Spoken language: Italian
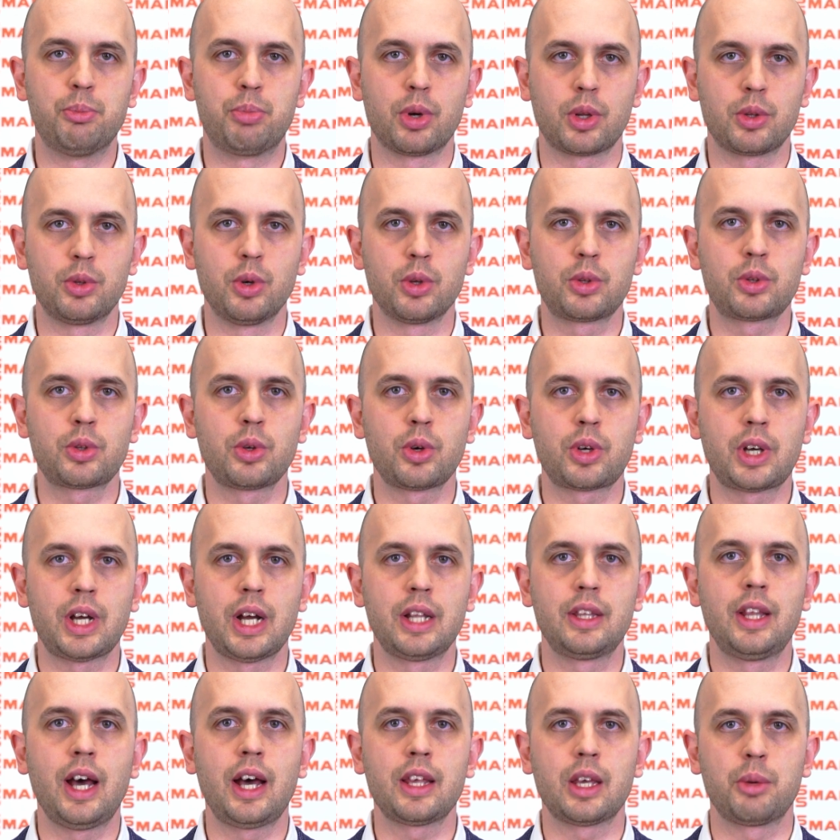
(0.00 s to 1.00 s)
prodotto
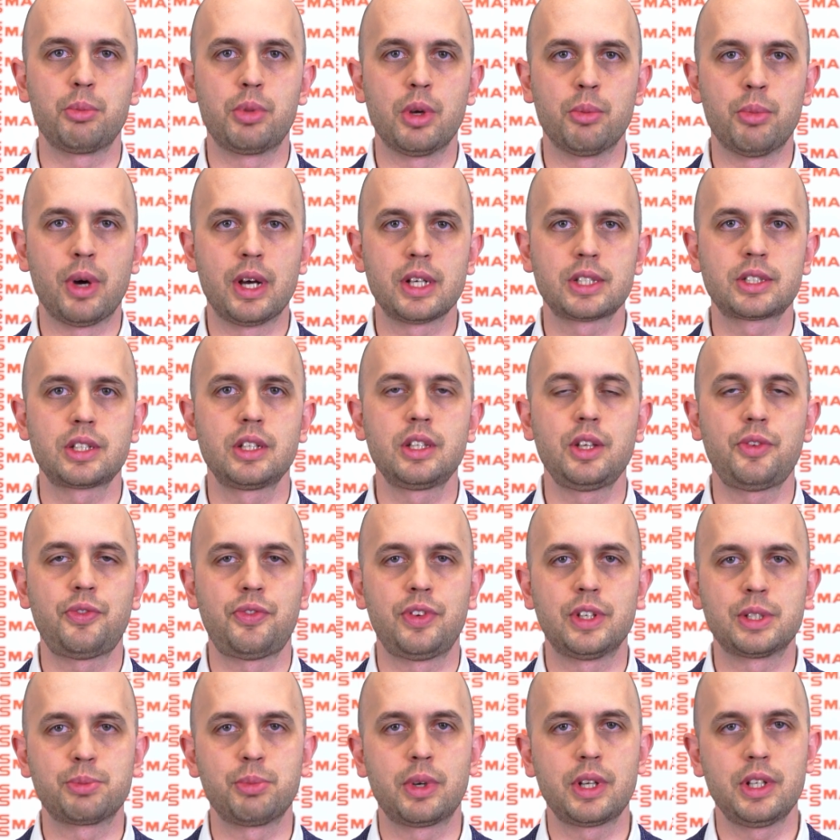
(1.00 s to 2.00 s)
caldaia biomassa di
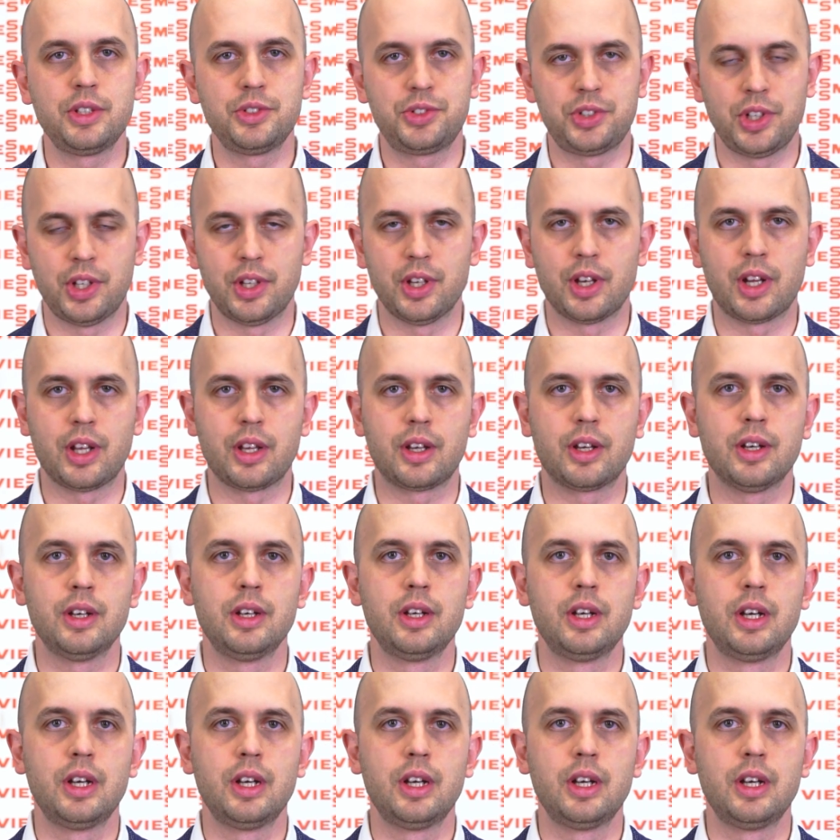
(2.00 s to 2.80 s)
Fisman Engineering.